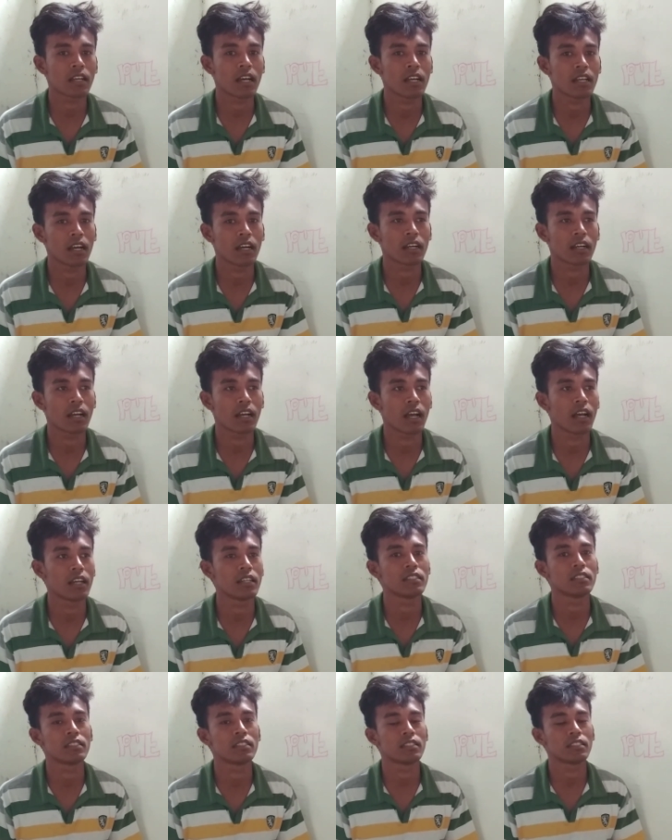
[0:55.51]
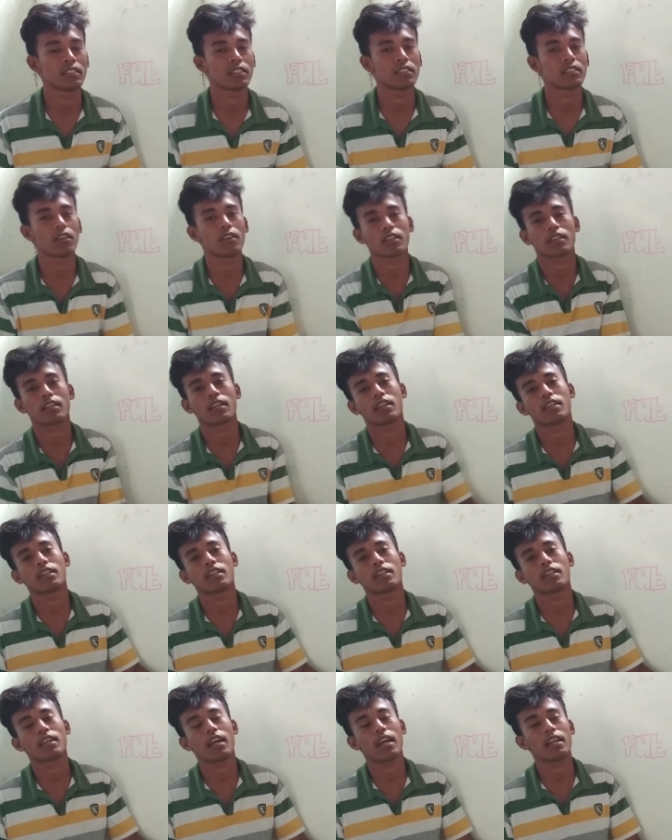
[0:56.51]
saya guys. Oke
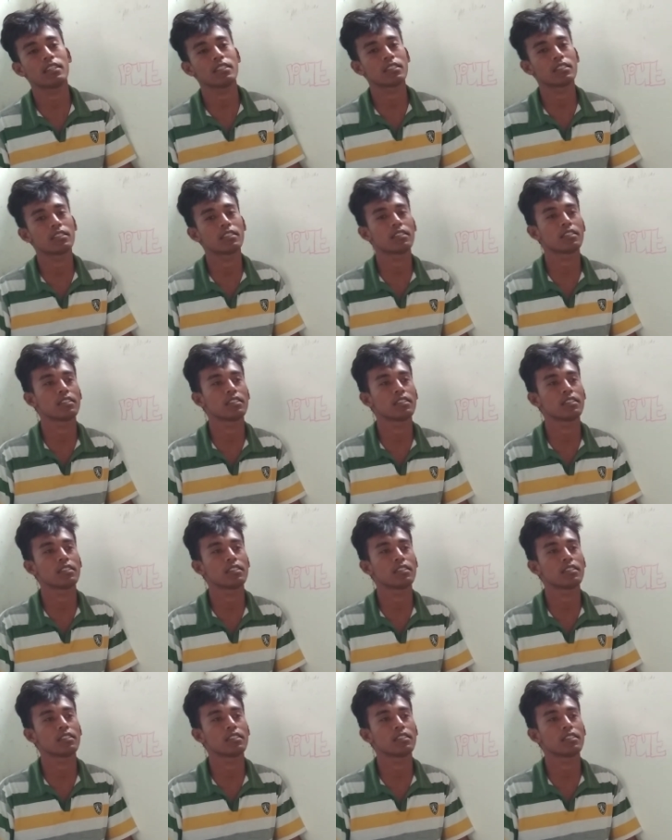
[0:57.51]
okay, guys.